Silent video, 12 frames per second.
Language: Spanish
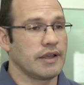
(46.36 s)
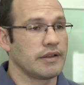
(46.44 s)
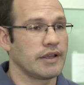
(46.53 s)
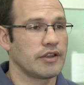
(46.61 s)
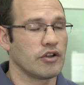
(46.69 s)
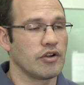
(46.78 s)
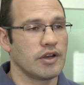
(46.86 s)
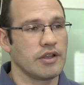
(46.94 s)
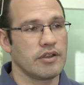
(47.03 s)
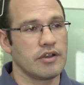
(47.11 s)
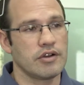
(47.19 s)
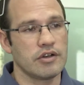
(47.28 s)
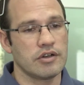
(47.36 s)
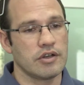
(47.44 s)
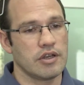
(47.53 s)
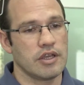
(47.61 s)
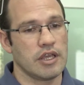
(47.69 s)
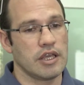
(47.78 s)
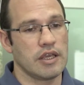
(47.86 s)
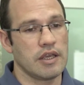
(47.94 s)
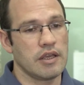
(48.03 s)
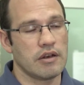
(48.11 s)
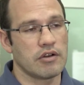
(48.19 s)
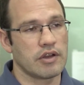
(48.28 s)
en estado crítico
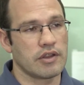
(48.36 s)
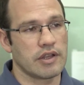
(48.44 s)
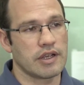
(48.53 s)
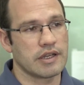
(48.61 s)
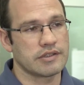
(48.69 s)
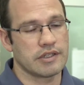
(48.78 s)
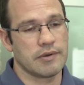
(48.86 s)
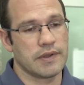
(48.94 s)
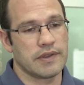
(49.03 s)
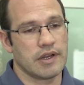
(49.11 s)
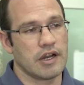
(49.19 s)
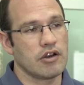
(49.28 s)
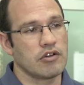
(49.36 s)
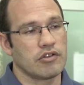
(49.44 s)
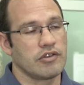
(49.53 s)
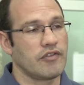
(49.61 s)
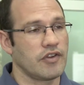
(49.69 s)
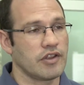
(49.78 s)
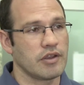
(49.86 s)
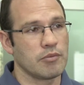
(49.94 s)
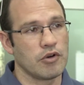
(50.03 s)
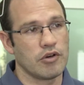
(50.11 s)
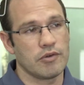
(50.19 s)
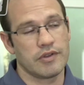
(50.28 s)
y lo que tienen que hacer es ventilarlo con diferentes
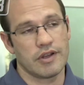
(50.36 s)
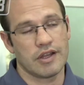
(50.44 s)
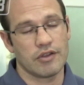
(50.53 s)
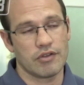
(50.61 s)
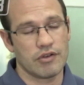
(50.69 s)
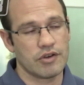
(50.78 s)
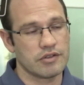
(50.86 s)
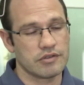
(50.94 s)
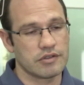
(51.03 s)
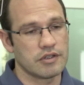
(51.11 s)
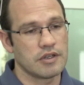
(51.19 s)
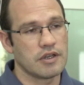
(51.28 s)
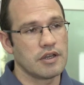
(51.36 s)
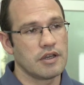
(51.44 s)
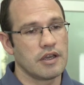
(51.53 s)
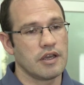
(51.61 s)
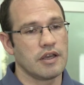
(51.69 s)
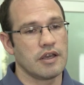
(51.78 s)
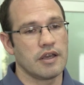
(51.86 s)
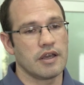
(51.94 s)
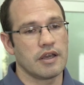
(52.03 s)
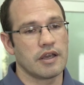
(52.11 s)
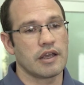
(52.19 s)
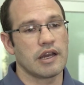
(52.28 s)
modos ventilatorios
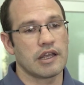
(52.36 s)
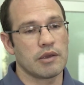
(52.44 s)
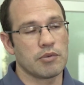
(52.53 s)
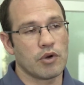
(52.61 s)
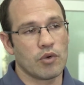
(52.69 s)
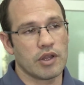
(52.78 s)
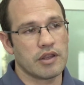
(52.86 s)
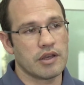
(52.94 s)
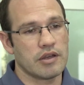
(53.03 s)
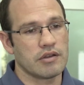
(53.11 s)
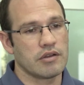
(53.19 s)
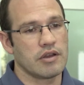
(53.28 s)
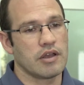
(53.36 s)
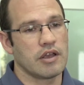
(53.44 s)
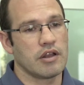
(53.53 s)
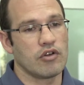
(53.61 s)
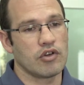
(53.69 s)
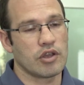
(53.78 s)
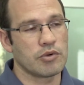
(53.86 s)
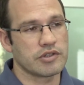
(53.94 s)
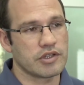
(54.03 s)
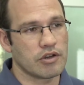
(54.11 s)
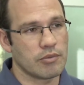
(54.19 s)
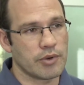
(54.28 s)
que el equipo cuenta, los equipos que
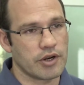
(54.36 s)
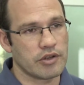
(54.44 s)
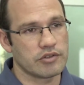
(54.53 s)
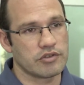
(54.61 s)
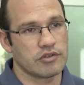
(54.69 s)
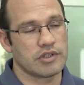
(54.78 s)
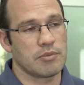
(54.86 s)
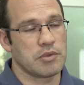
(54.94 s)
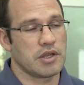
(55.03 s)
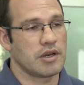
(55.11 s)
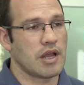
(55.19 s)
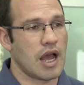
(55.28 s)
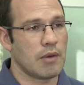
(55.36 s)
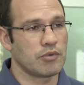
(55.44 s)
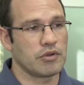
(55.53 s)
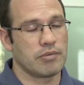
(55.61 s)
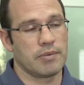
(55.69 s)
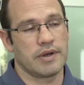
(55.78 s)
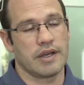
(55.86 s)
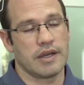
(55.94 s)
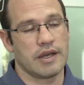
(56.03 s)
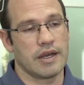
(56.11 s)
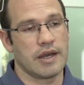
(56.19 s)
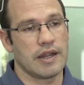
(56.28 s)
se compraron son también aptos
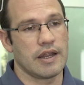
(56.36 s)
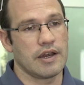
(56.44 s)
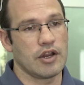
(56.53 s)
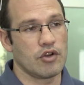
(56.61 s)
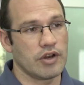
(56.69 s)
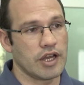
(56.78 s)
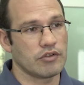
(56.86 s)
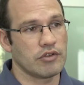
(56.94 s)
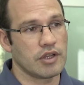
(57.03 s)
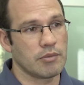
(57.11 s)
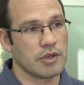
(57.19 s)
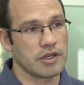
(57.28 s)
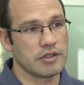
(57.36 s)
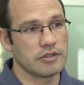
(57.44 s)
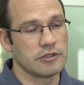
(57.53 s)
para neonatos también.